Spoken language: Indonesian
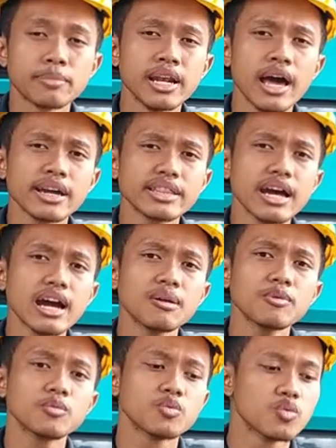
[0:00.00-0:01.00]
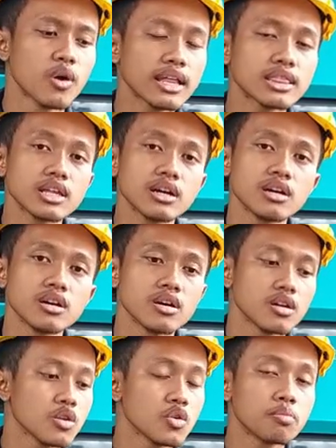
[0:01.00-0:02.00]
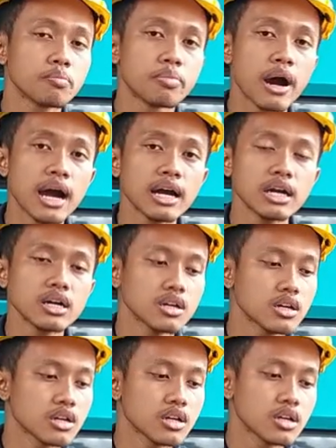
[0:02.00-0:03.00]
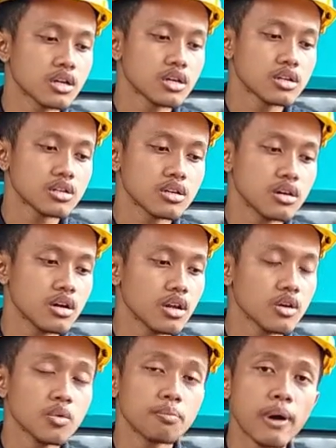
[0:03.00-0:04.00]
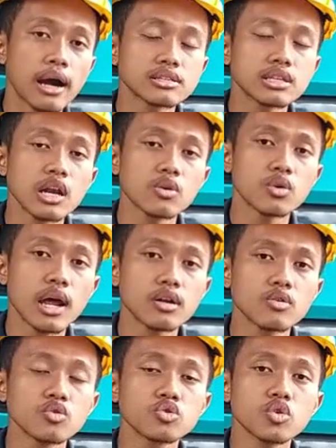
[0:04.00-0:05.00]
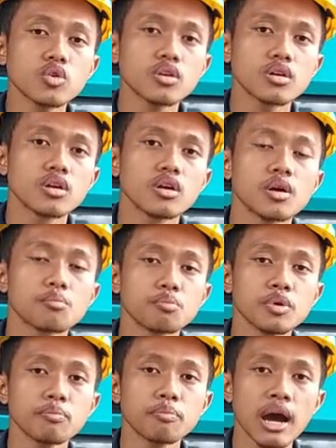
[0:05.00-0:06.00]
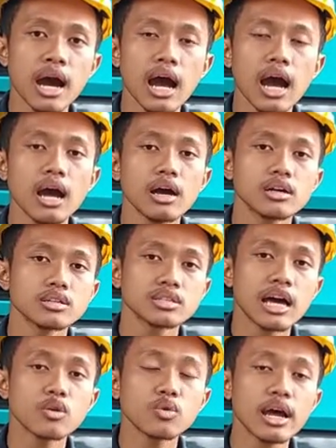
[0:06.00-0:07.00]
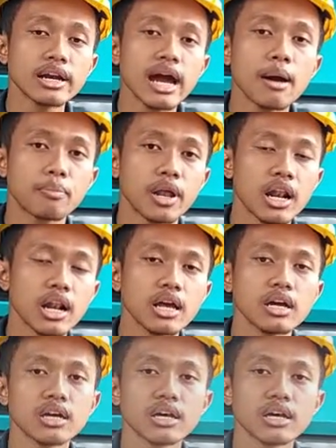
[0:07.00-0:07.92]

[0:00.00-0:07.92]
bila kita akan membuat lubang lubang saluran untuk pipa saluran kabel.